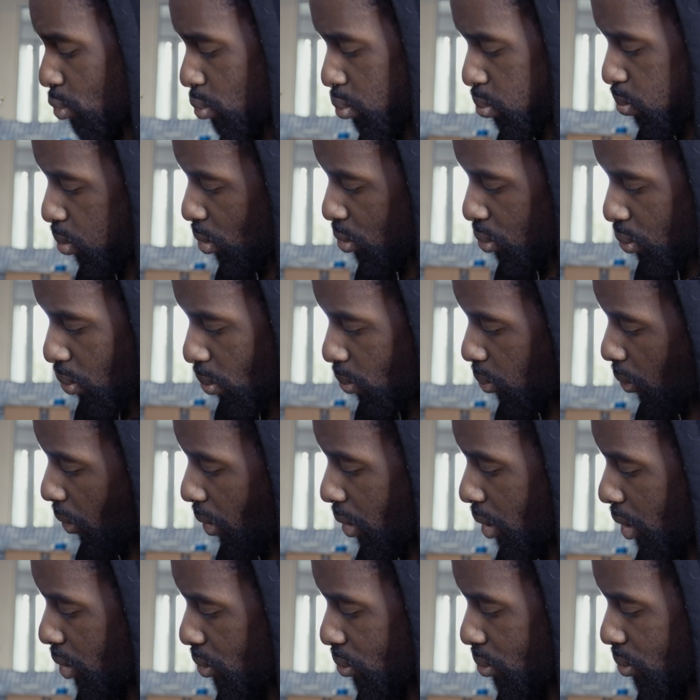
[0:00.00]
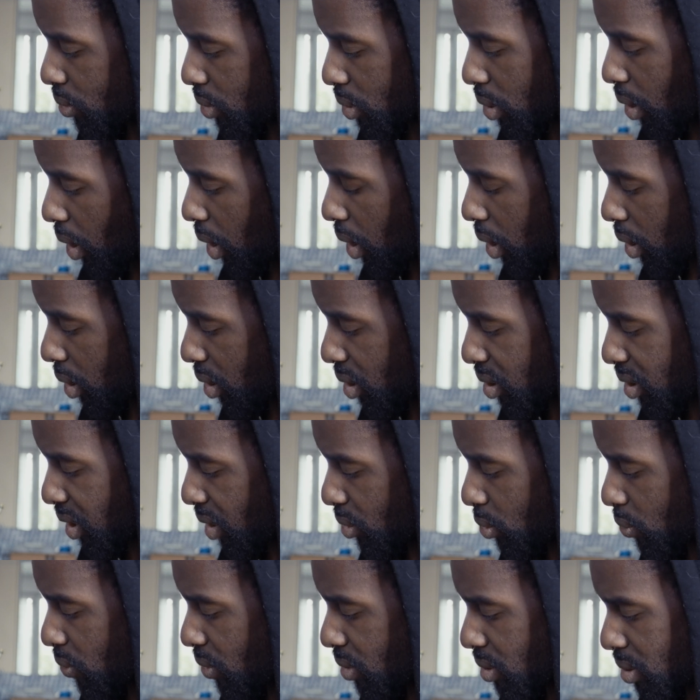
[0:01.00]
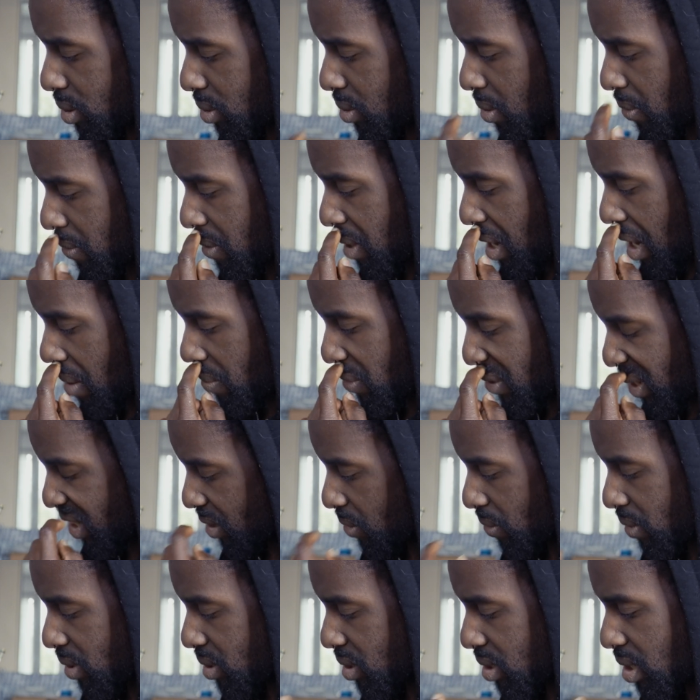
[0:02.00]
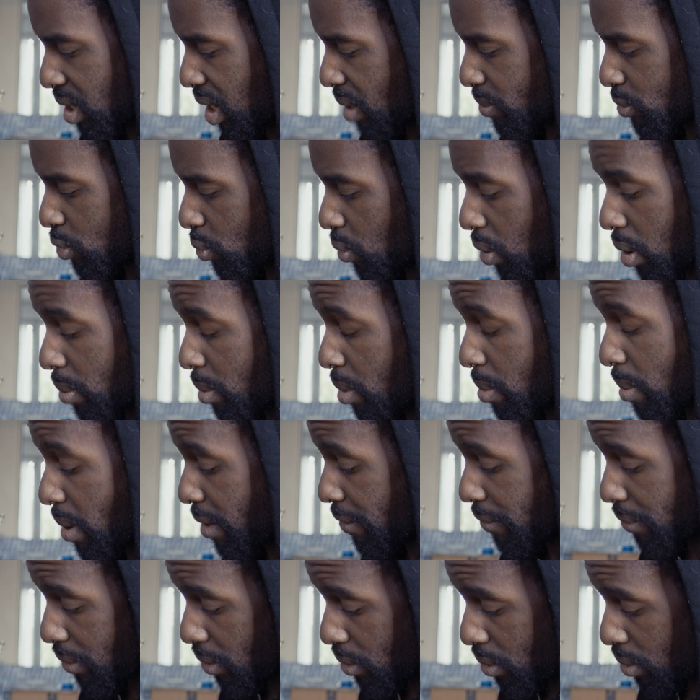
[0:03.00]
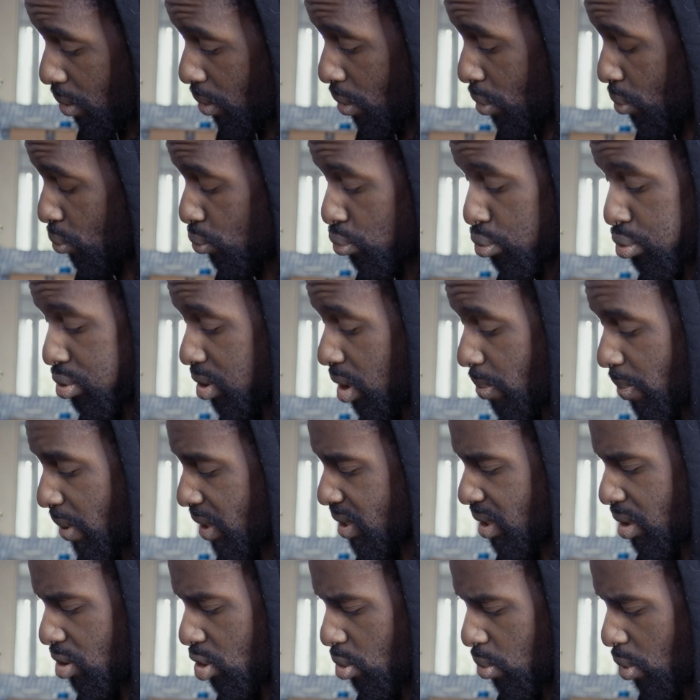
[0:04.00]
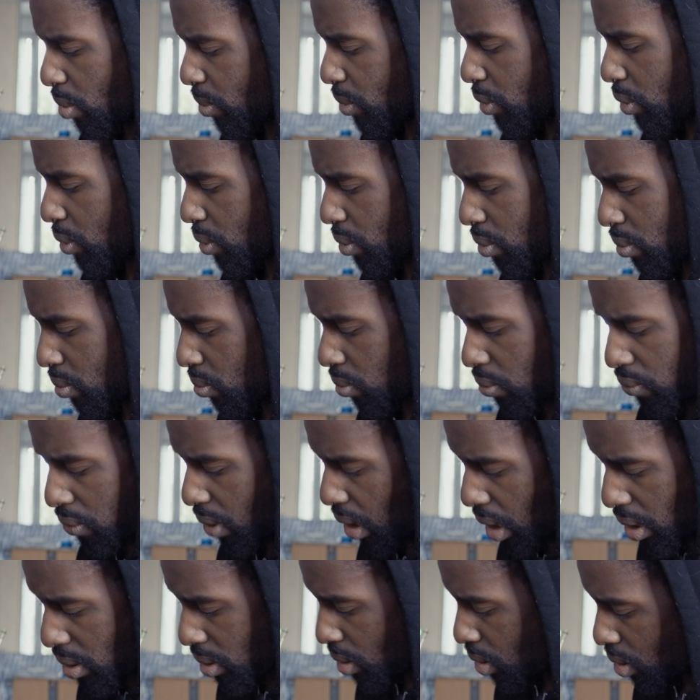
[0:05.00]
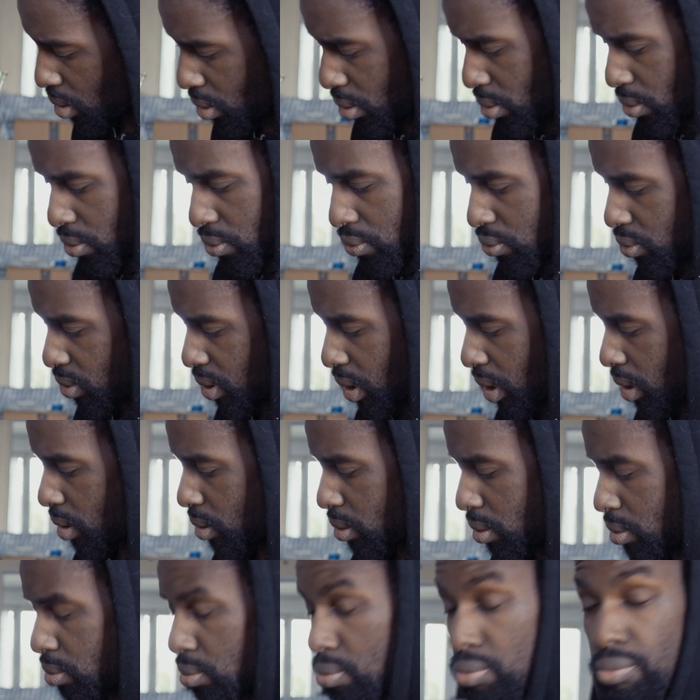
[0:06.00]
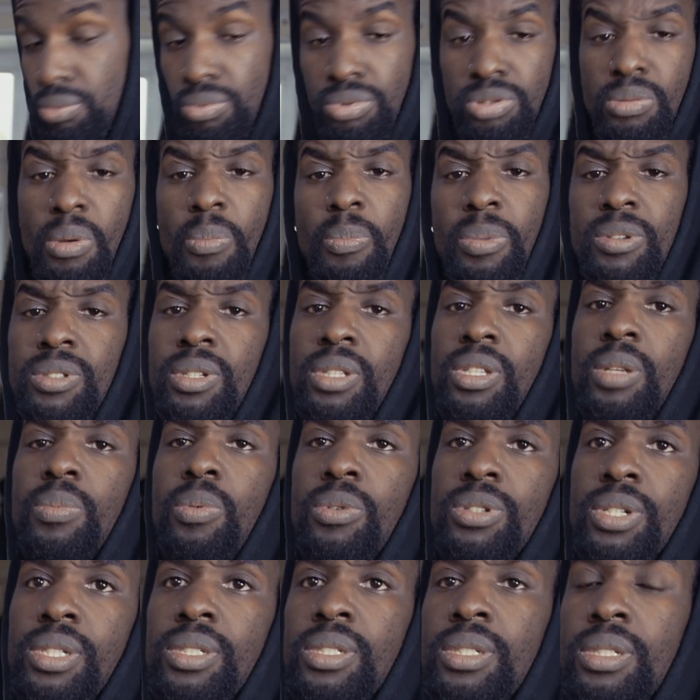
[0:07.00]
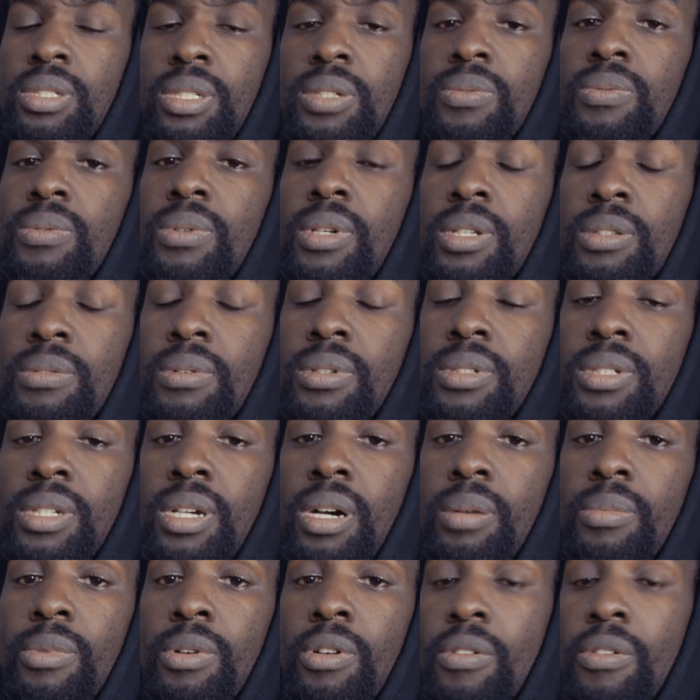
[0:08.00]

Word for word: Je pense qu'on peut aller jusqu'à 99 grammes, 90 grammes, je crois, mais bref. Ou je ne sais pas exactement, mais euh, voilà. En tout cas, euh, je ne sais même pas s'il y a des projectiles qui font 90 grammes.